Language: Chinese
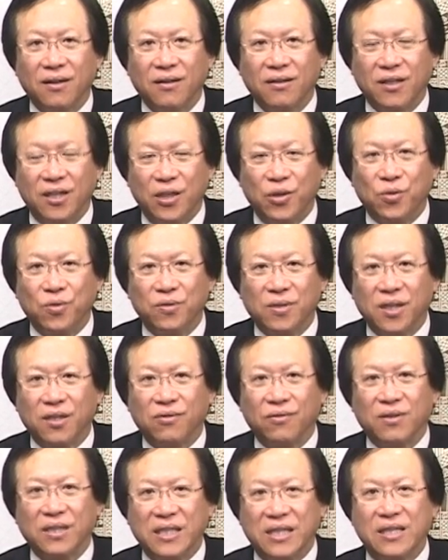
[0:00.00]
提出这
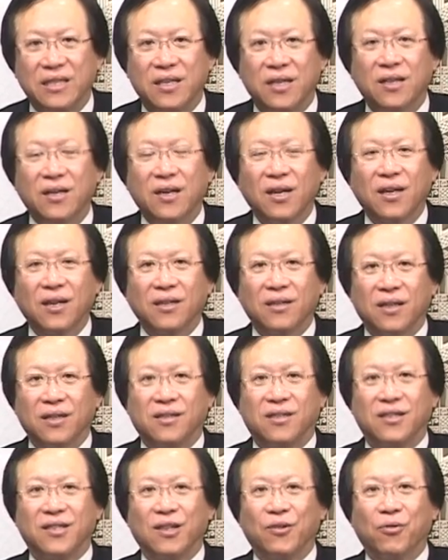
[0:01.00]
种质疑，
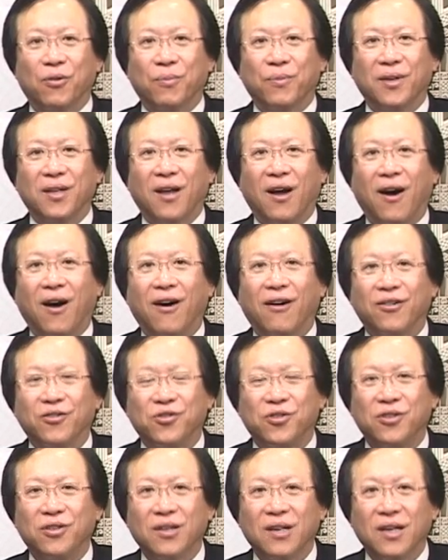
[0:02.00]
值得我们好好
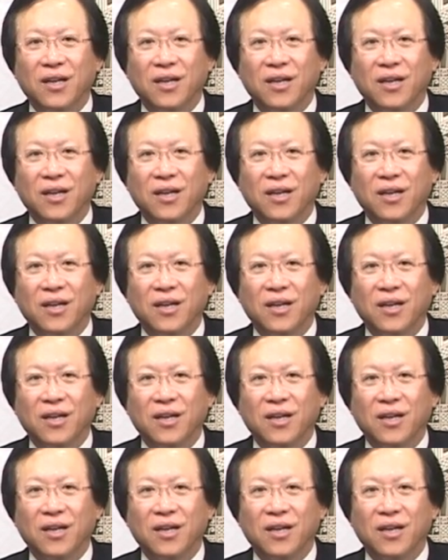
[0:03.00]
去。